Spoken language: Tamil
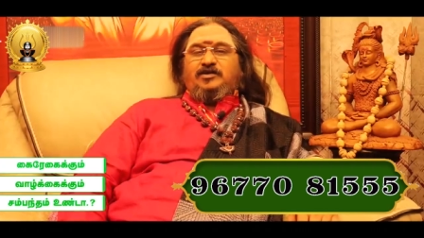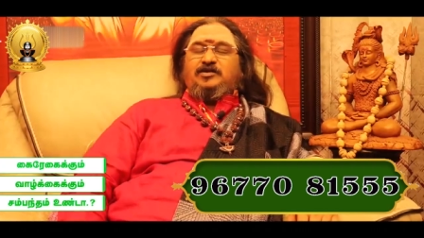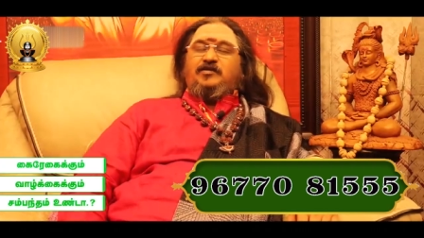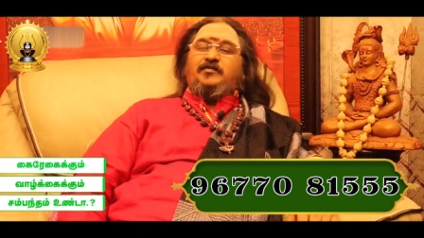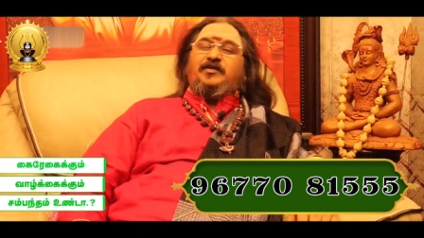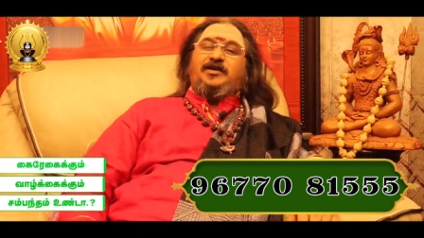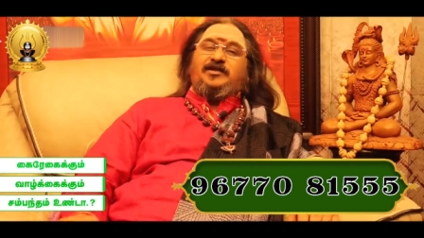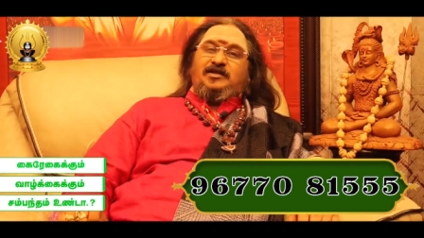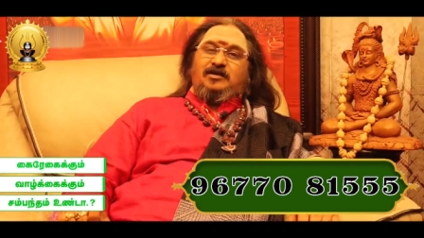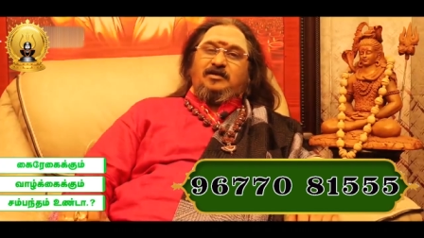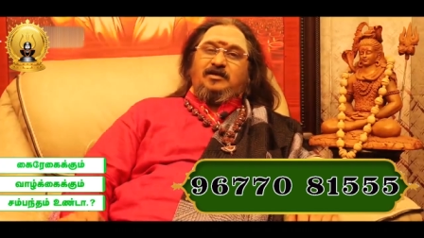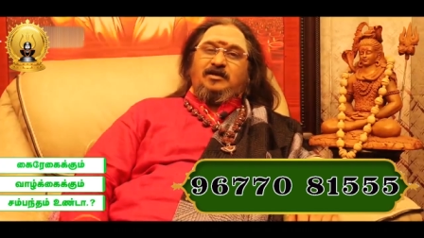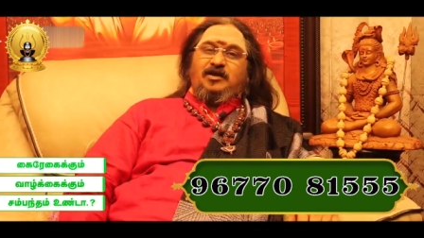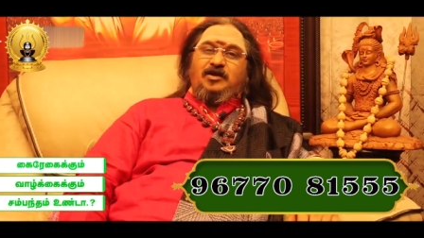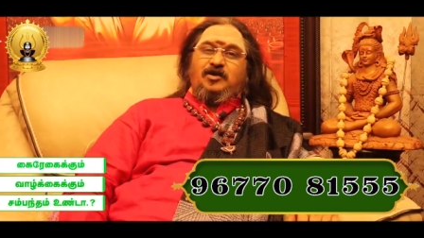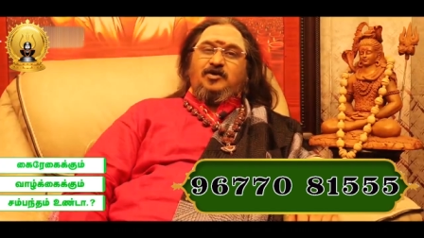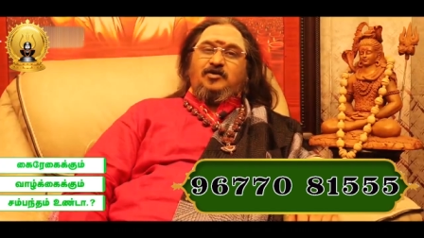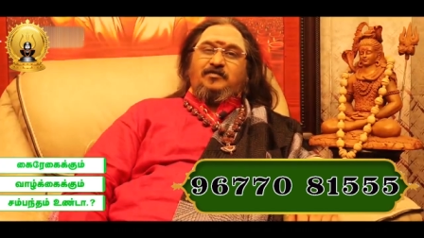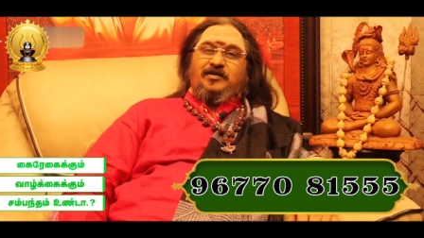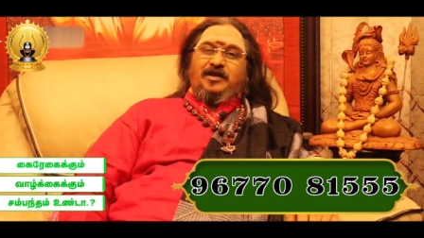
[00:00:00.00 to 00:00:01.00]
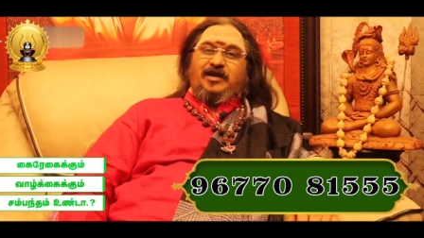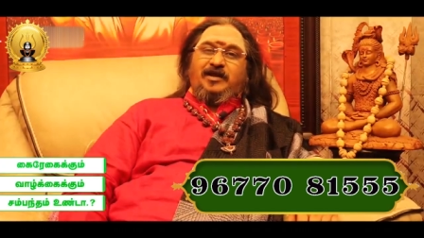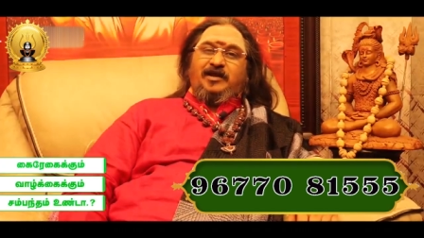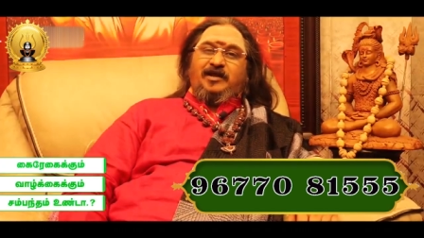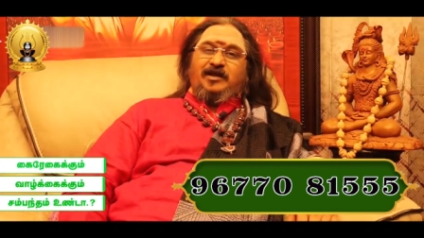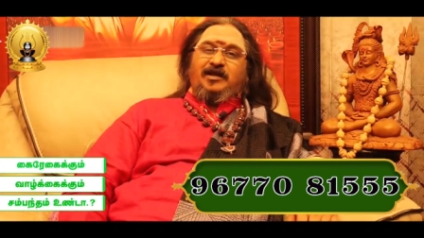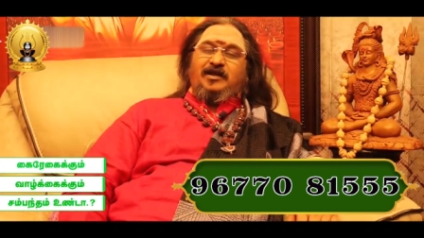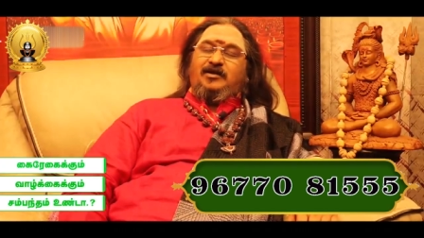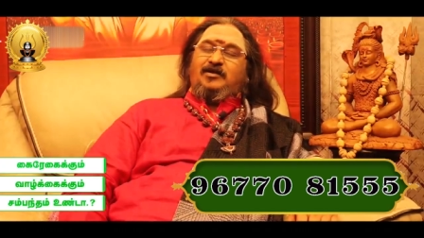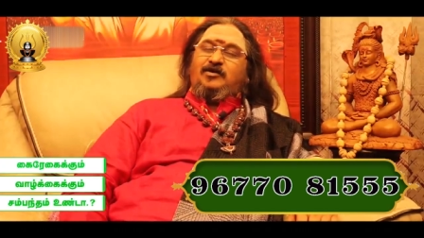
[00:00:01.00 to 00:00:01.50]
ஸோ மனிதர்களுக்கும்
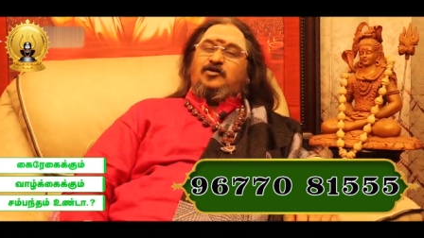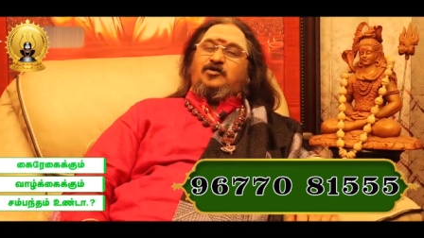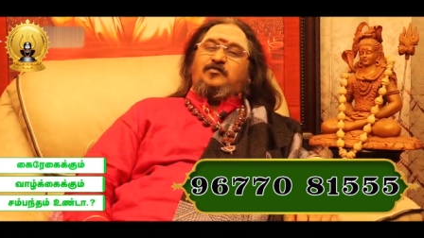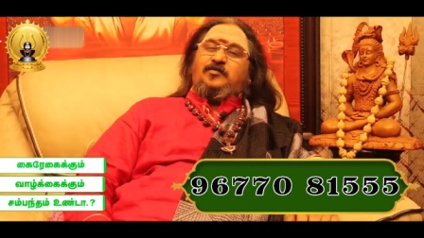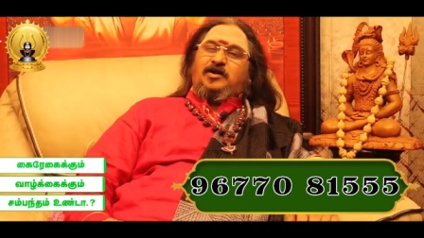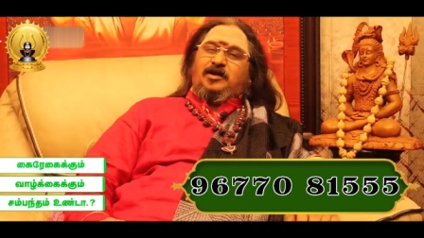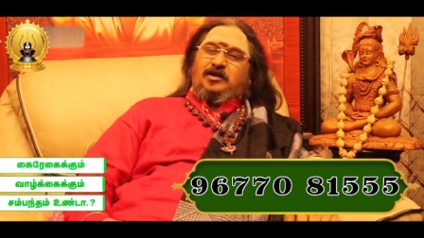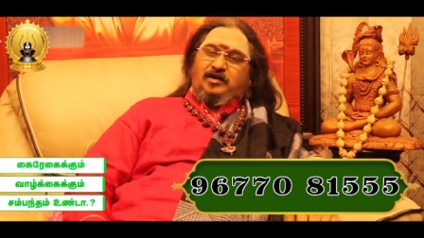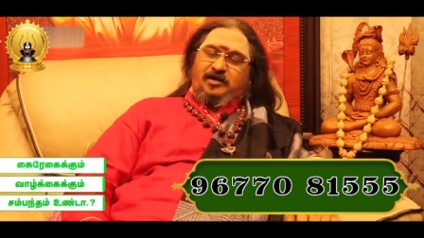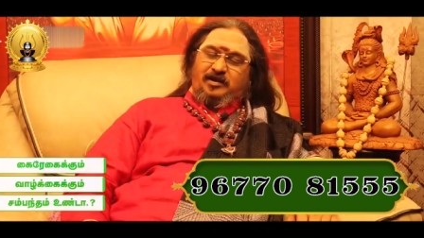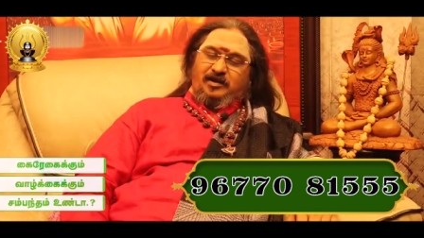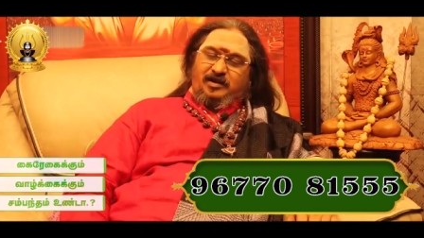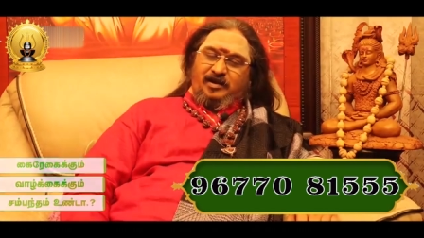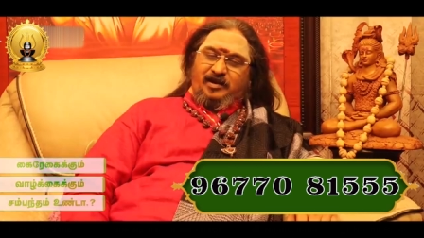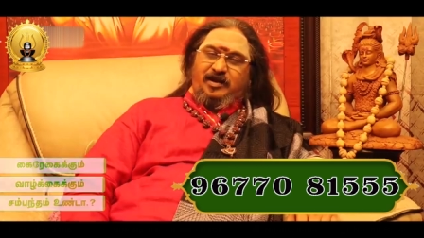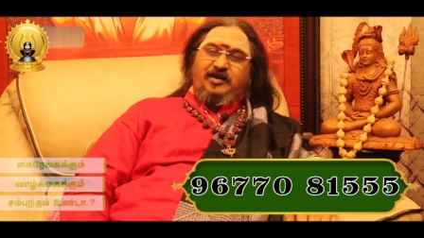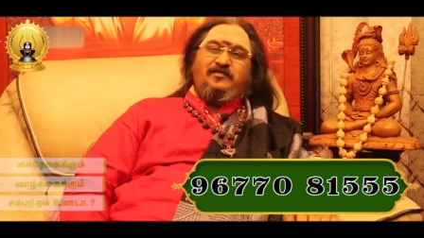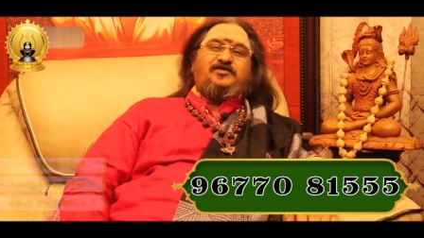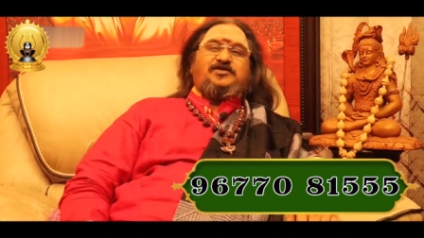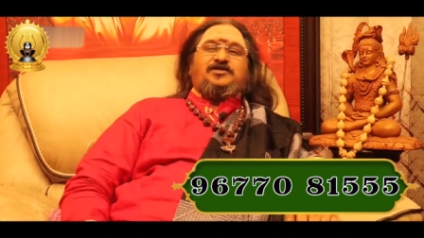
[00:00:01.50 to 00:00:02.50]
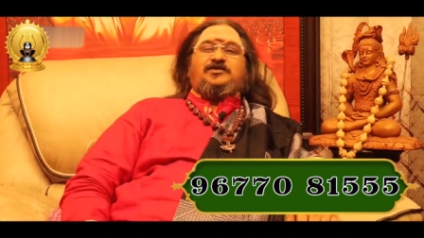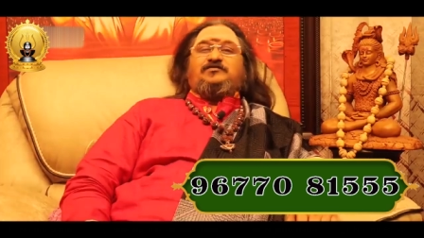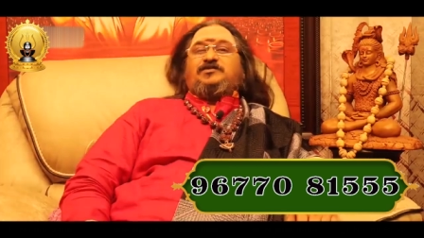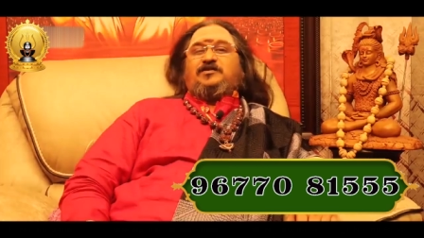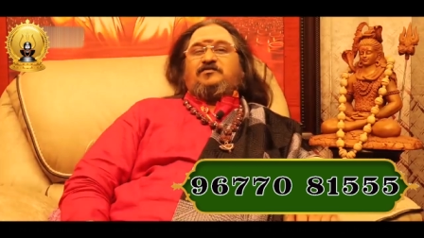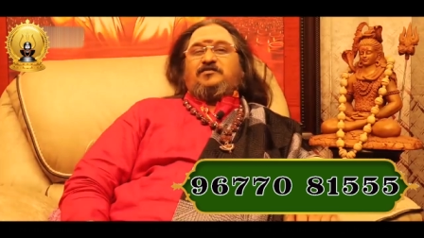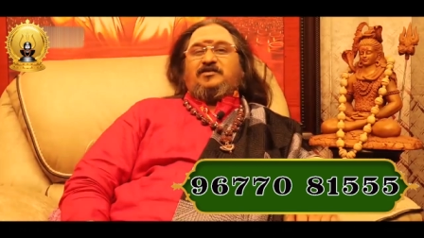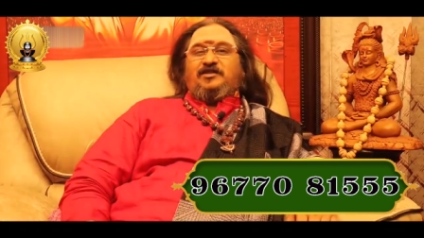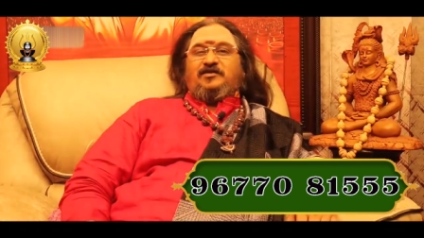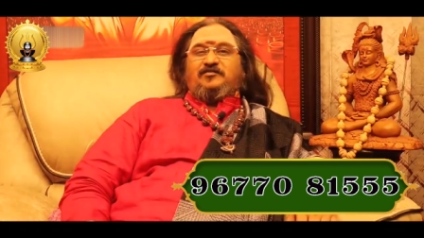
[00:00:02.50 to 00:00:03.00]
கைரேகைகளுக்கும் நிறைய விஷயம்
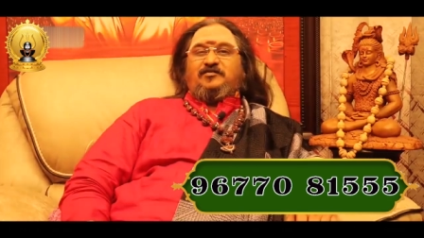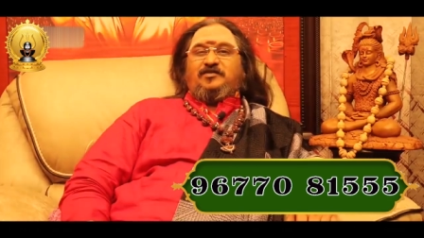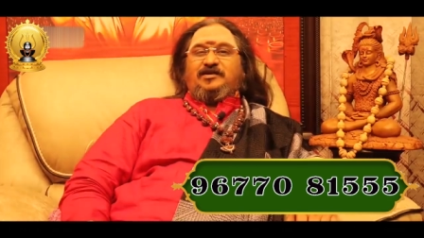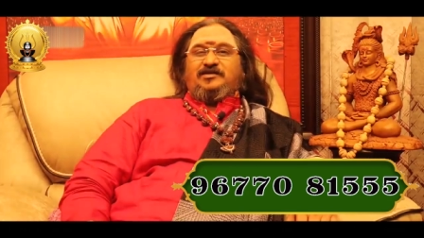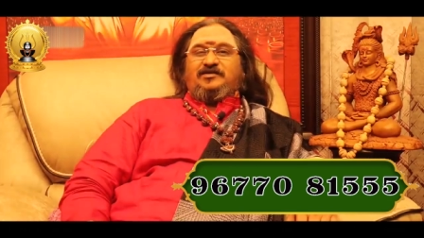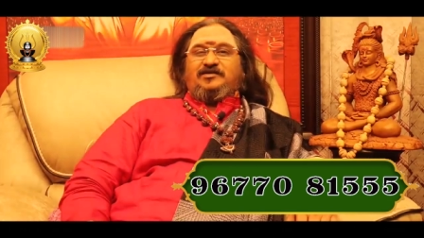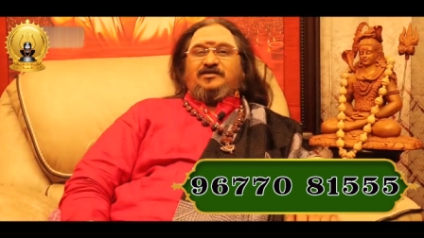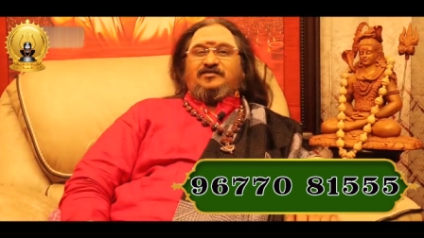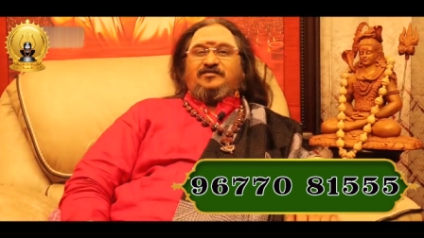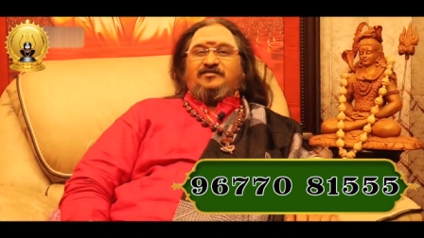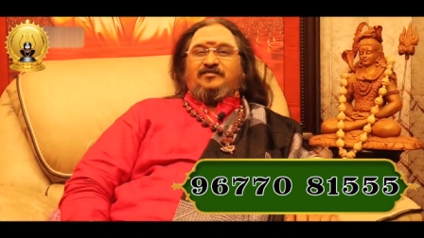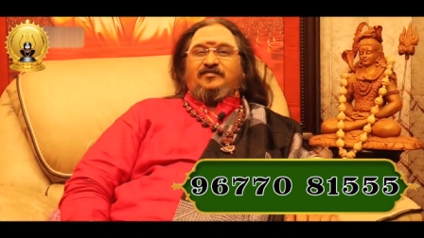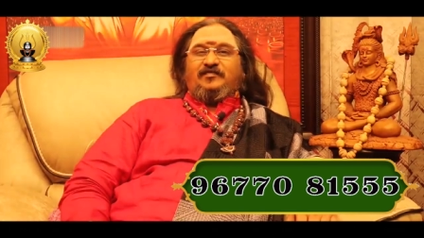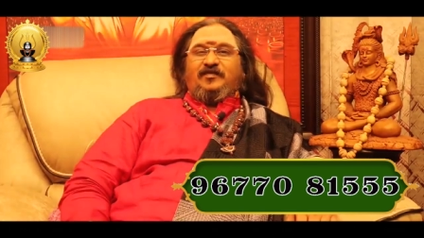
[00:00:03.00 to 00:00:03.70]
சம்மந்தம் இருக்குது